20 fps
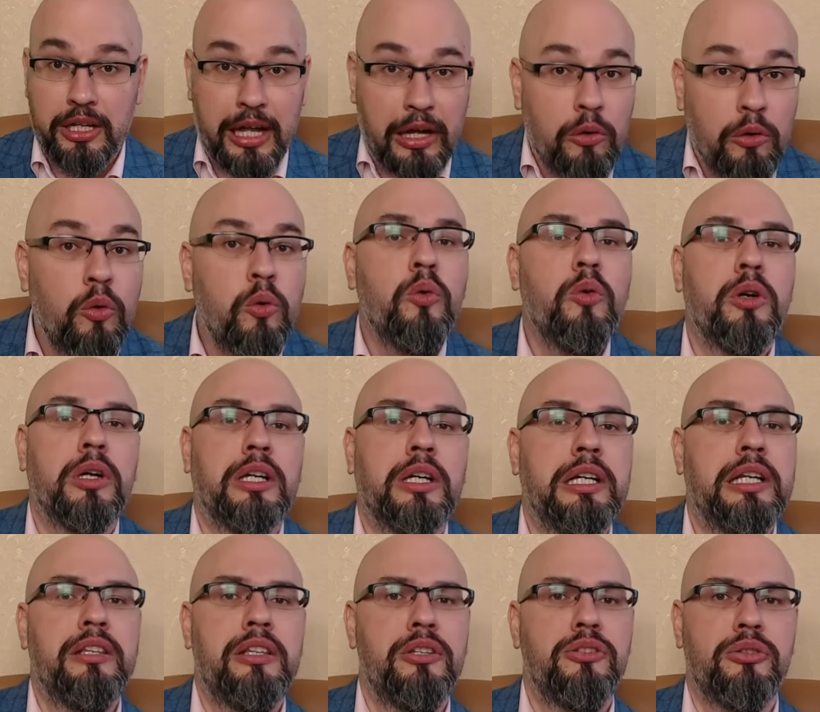Какую
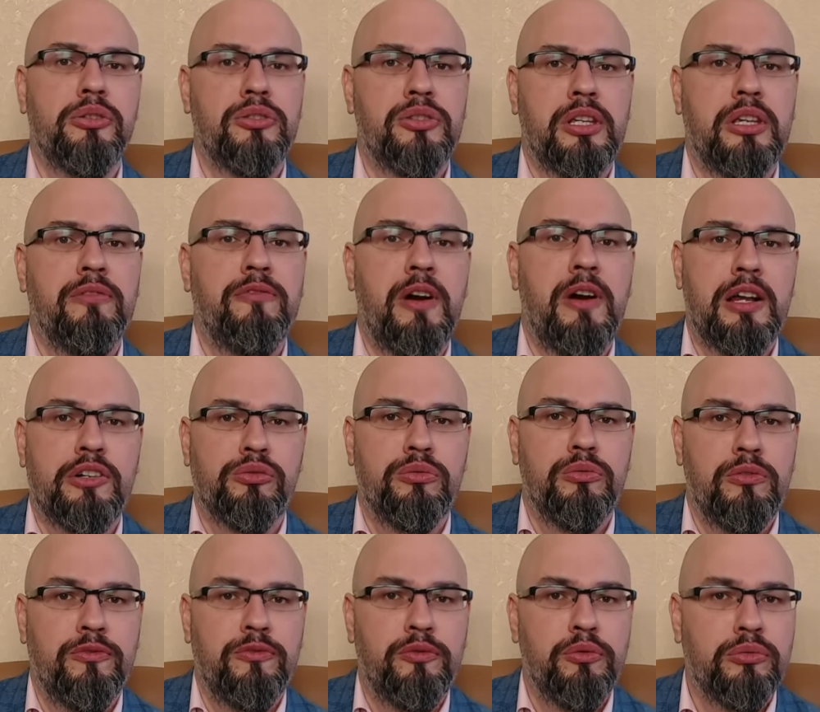критически
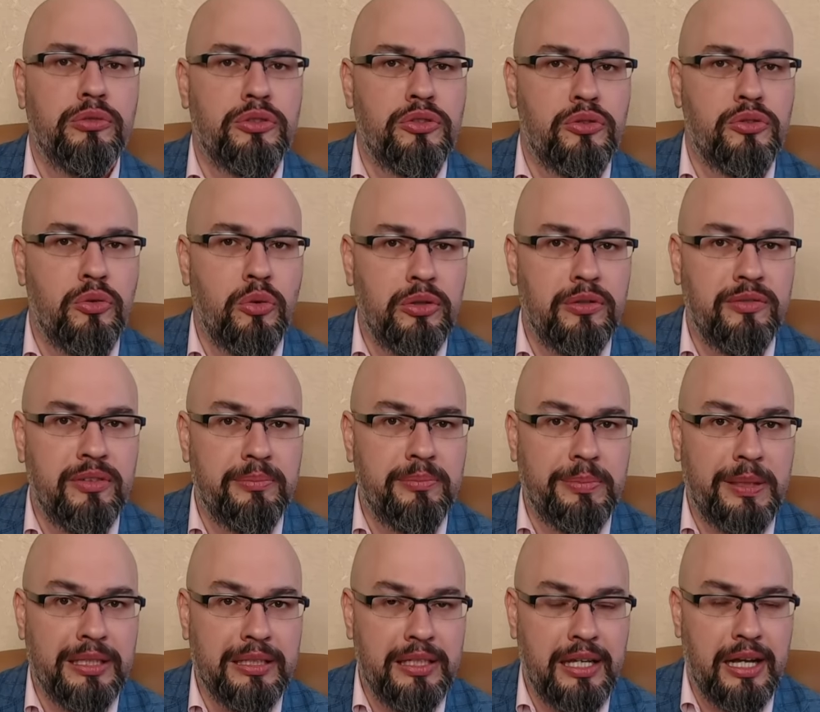важную функцию он
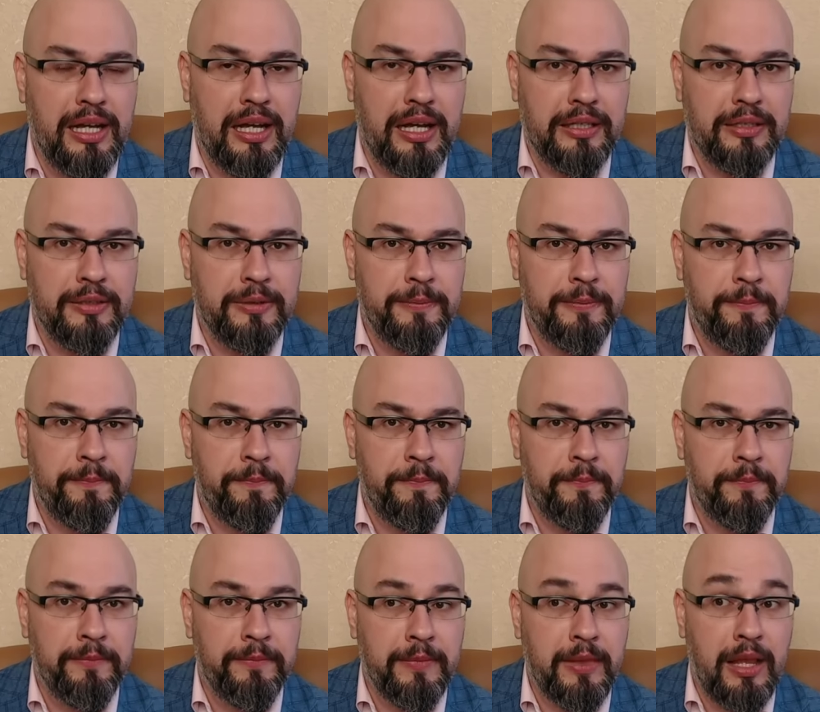выполняет?
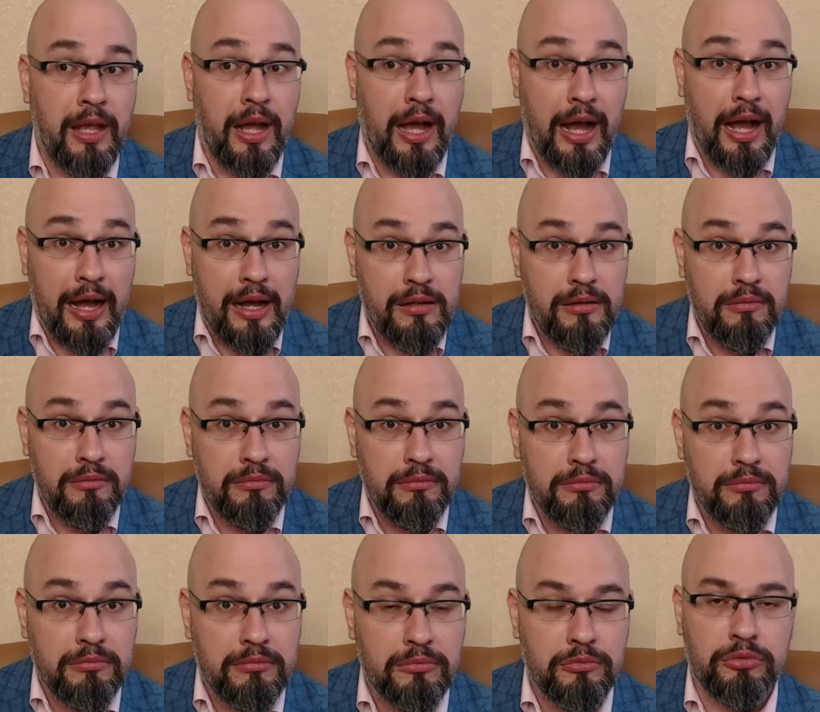А?
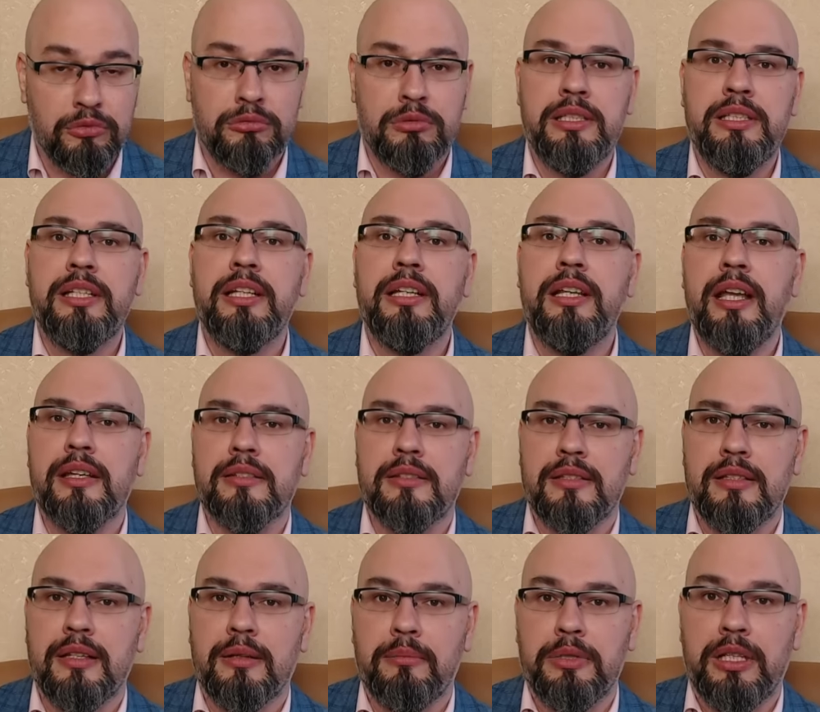Вот
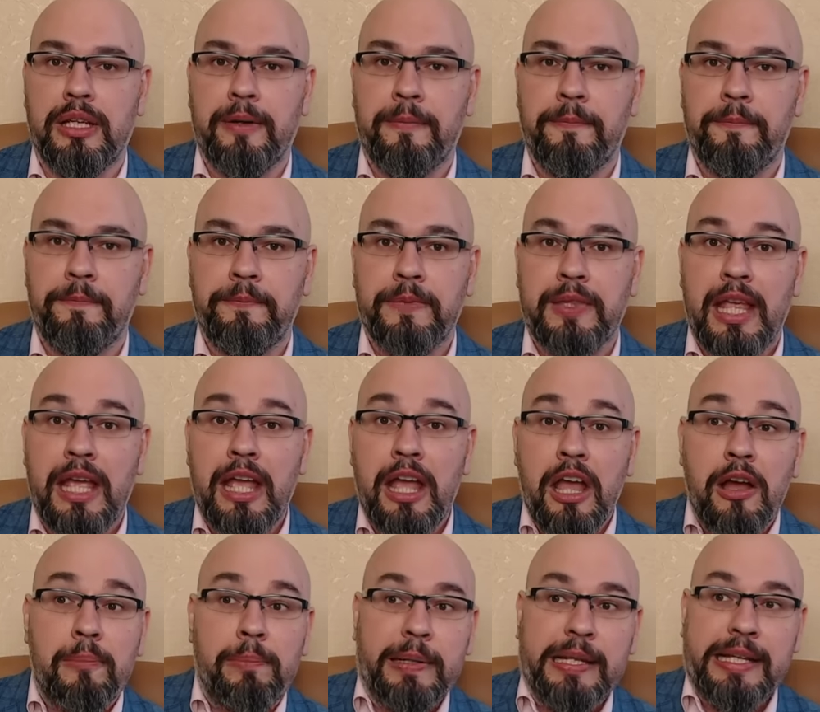интересно мне.
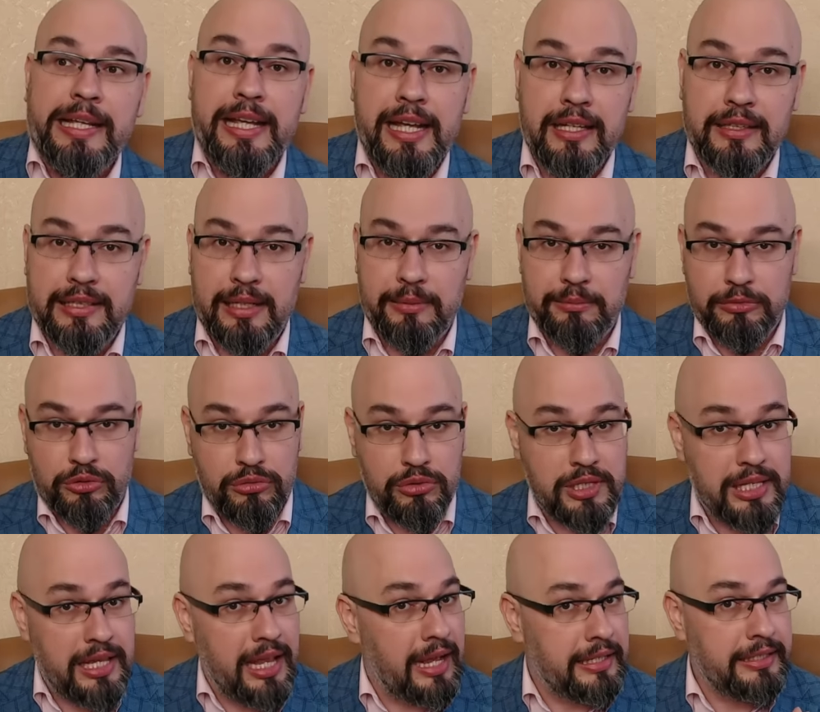При этом,
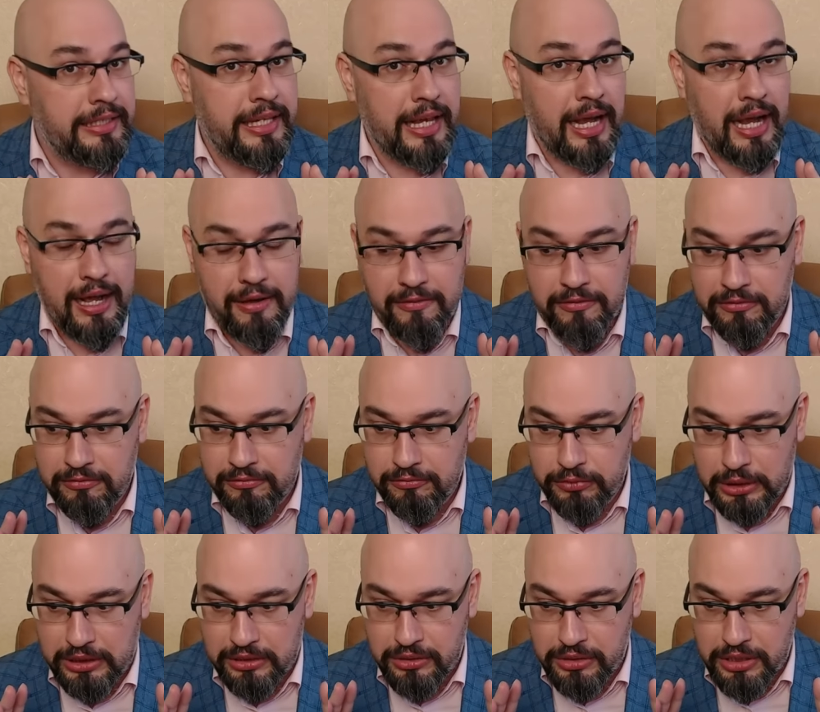друзья, я
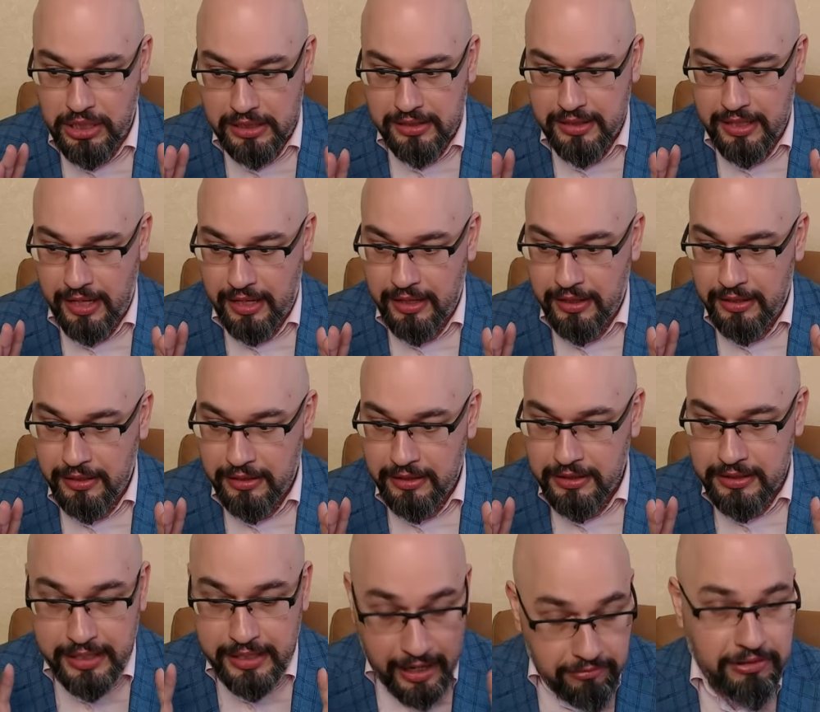вот честно
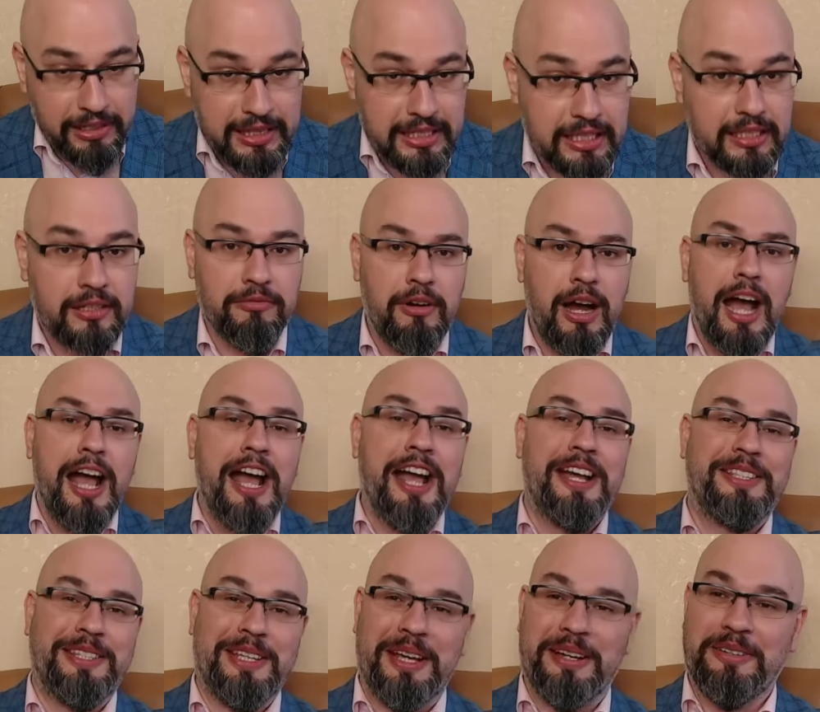я в
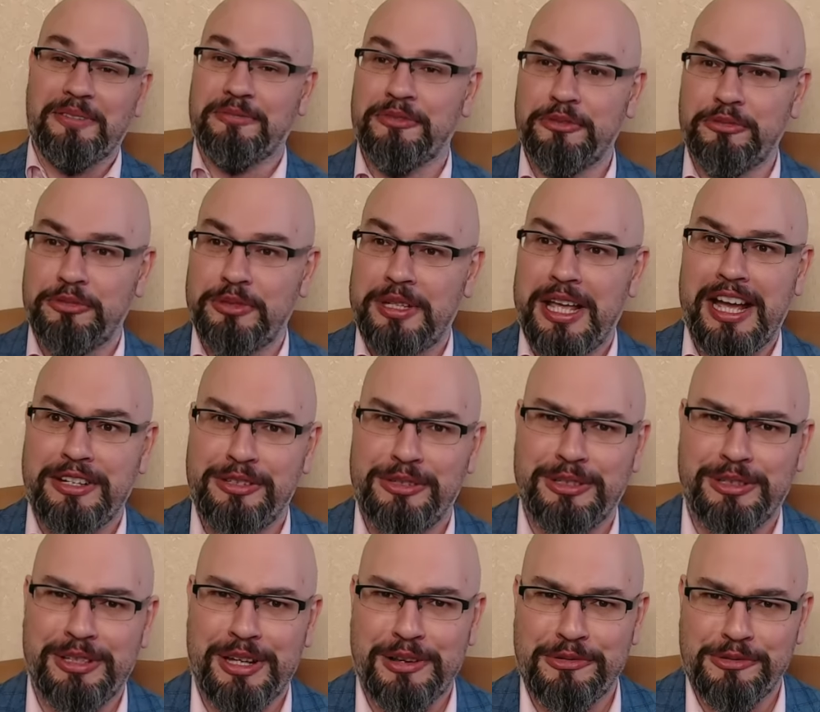адеквате. Ну, я
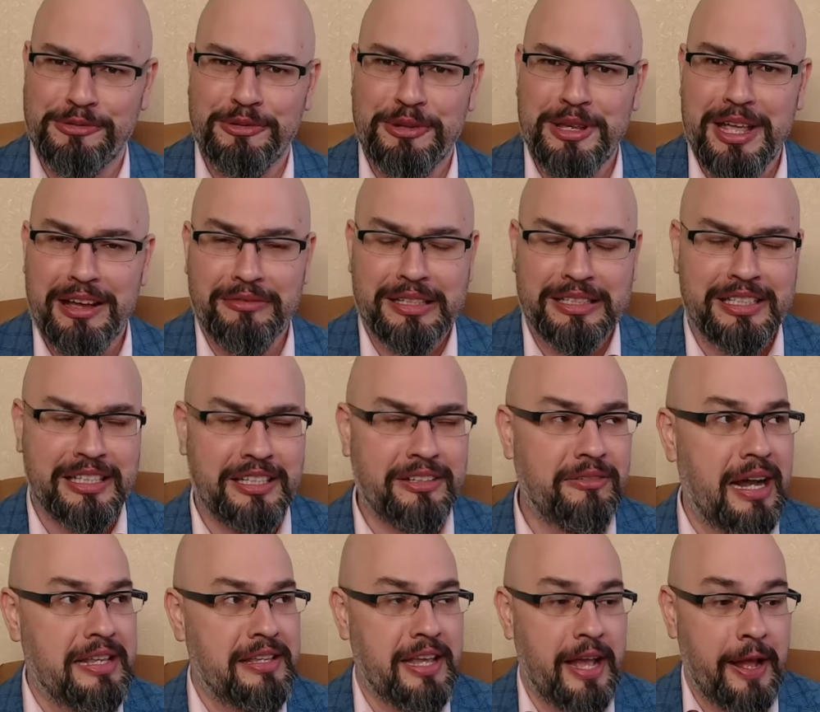считаю, что я в
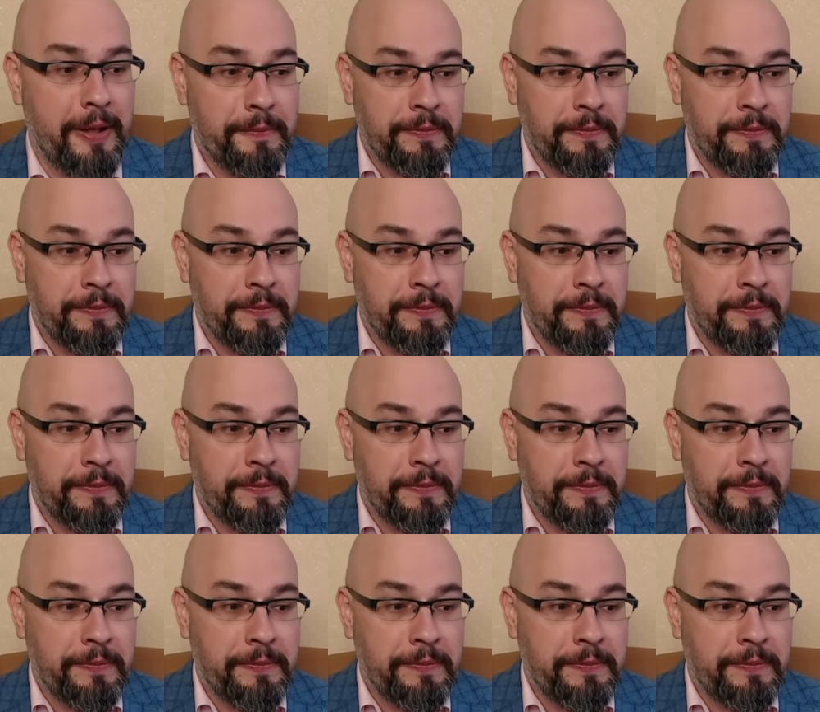адеквате.